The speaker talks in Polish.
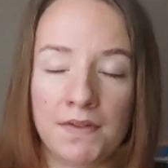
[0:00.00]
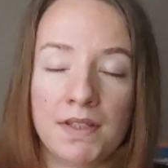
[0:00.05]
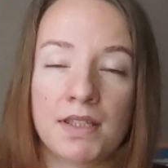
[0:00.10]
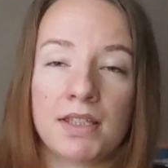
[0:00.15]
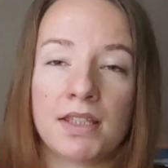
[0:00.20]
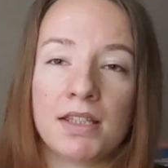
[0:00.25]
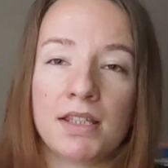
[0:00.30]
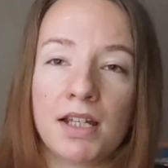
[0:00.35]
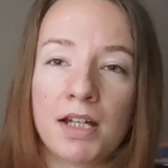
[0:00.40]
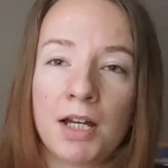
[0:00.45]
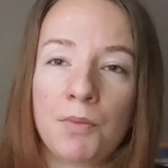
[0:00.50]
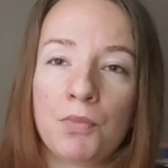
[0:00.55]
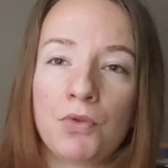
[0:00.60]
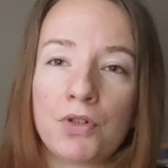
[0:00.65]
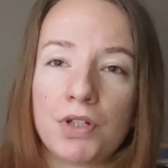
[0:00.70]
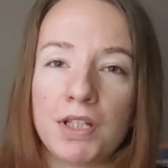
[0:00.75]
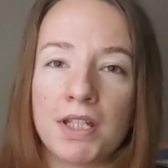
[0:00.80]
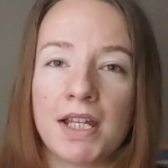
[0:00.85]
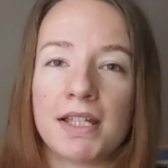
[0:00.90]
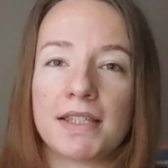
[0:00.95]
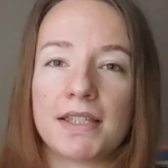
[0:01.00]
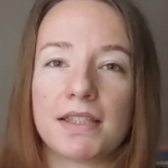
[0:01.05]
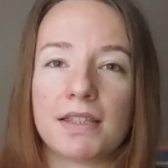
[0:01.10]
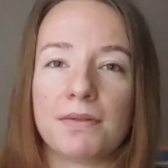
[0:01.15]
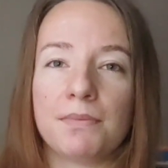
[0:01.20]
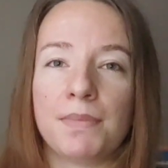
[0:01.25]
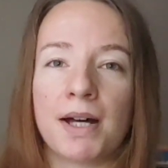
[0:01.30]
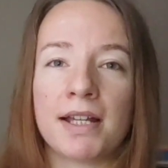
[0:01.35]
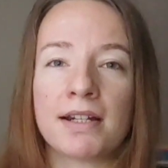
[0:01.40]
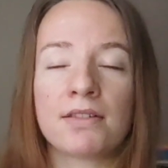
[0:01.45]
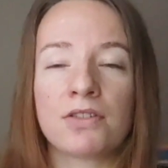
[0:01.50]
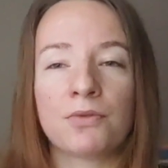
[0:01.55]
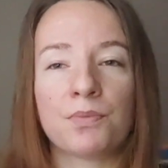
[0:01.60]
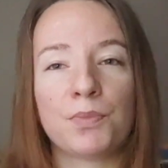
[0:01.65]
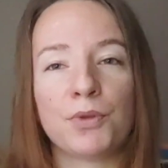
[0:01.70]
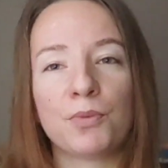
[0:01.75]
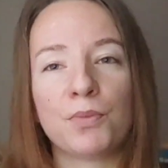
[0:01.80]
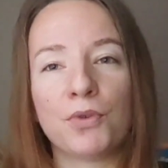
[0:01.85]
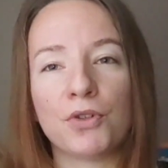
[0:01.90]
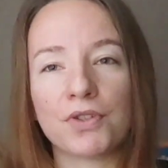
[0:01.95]
więc ten e-book jest bardzo
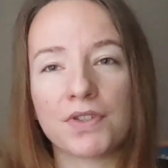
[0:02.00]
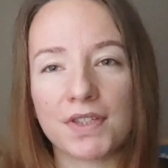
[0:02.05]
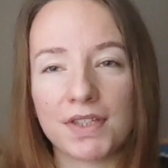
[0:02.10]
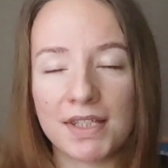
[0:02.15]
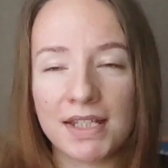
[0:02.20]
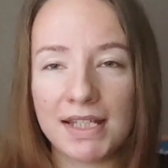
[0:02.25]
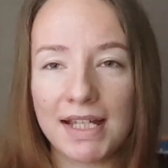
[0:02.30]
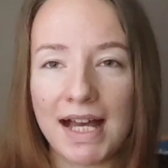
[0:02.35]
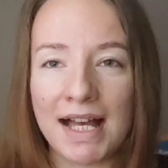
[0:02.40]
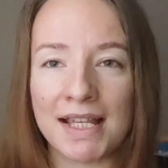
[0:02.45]
pomocny,